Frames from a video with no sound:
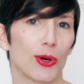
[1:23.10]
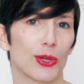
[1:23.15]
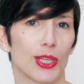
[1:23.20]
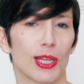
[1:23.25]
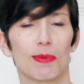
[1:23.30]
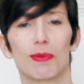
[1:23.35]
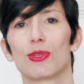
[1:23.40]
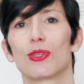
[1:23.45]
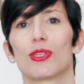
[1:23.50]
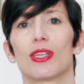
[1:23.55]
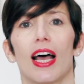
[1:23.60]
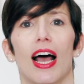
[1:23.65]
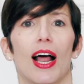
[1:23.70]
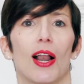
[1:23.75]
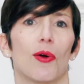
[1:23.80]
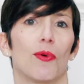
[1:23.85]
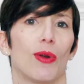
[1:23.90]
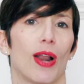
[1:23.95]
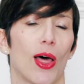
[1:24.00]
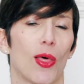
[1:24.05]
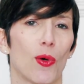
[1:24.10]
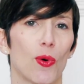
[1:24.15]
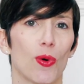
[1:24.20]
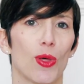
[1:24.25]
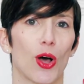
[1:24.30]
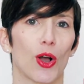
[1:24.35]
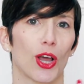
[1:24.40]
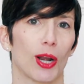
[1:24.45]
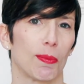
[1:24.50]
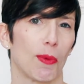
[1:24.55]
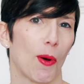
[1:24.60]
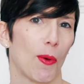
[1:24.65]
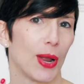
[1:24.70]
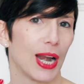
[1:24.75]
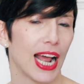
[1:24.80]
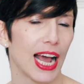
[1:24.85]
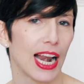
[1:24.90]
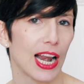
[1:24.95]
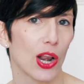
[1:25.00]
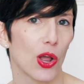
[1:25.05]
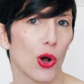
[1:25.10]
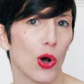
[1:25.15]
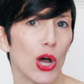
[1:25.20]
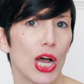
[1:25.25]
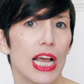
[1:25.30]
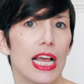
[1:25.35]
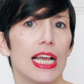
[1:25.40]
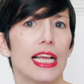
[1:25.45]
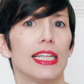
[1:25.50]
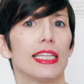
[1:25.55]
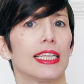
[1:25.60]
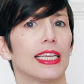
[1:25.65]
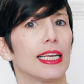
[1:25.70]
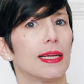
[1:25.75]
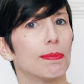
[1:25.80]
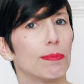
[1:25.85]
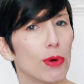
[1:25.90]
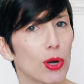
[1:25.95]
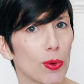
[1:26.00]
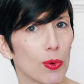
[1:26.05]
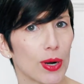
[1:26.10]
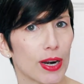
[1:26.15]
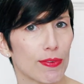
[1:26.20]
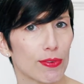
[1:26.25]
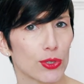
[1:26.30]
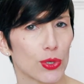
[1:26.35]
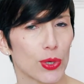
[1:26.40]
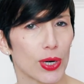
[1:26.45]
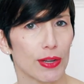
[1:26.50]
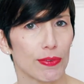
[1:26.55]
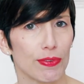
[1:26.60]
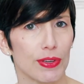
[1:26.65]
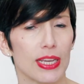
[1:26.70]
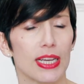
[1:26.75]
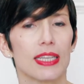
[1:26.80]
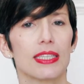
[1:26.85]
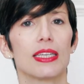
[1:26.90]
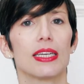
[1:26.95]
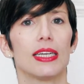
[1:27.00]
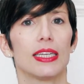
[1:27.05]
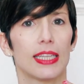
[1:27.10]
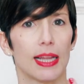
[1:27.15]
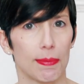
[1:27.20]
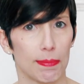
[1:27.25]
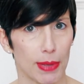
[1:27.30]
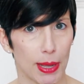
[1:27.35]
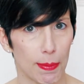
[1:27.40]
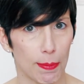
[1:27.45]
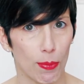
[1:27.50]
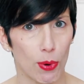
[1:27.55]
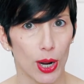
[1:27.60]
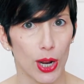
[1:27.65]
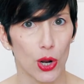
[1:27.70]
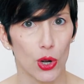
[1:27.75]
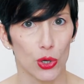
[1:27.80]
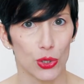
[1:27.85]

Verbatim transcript: cuando tenemos alguna duda o queremos ver algo. Tiene muy buenas fotografías y también buen